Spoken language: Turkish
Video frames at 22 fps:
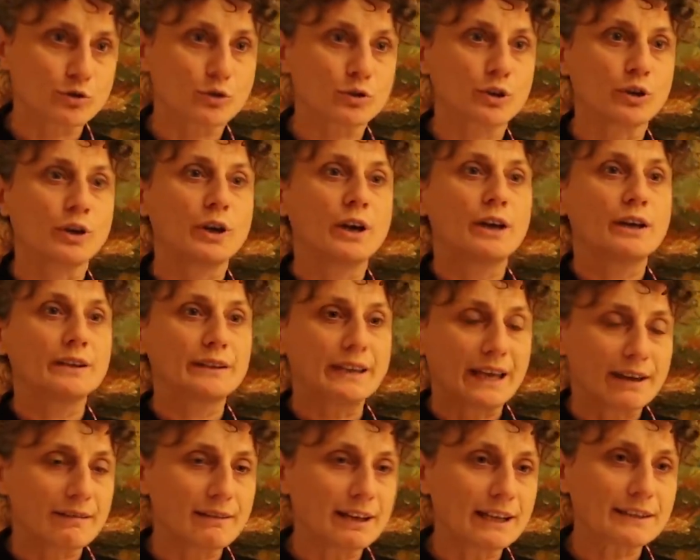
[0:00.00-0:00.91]
Çünkü
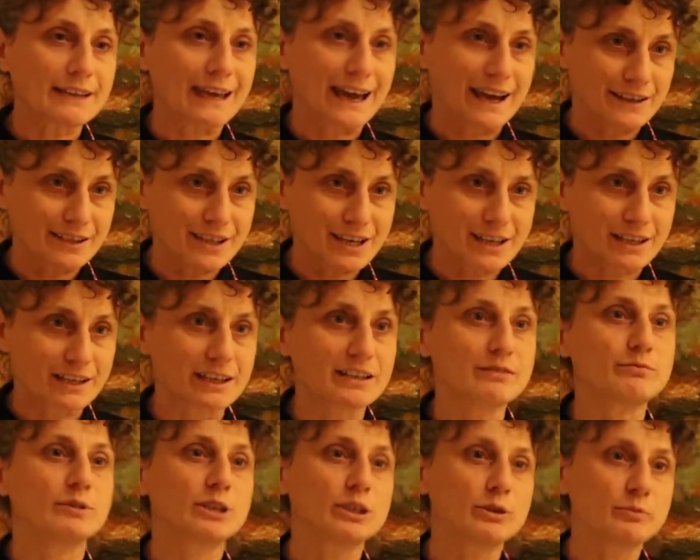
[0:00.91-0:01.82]
devlet
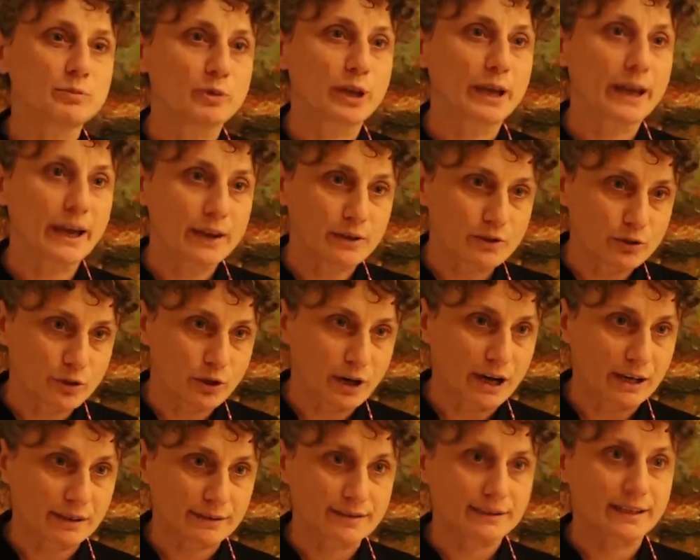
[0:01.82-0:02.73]
gerçekleri manipüle
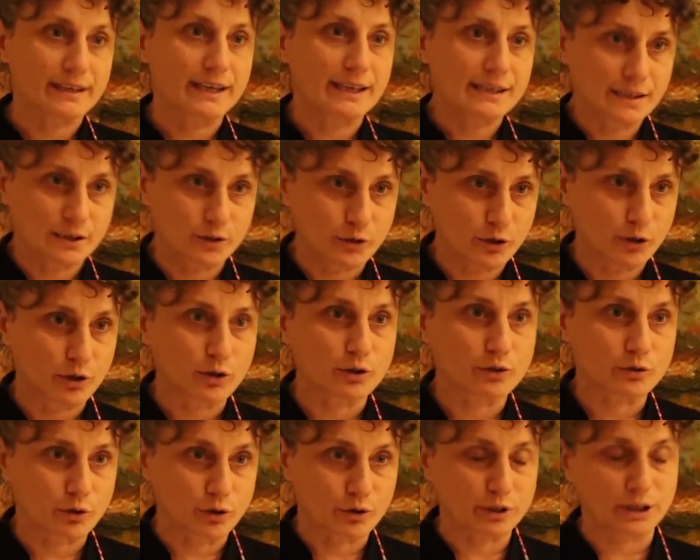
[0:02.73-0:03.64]
ediyor artık,
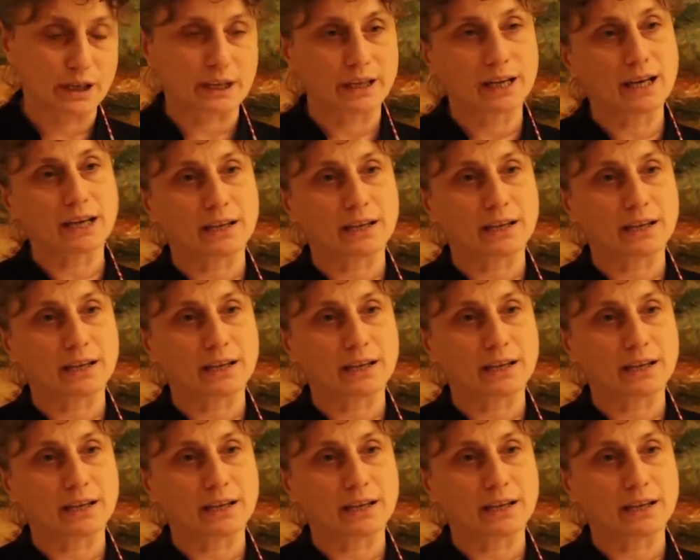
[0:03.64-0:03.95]
gizliyor doğrudan.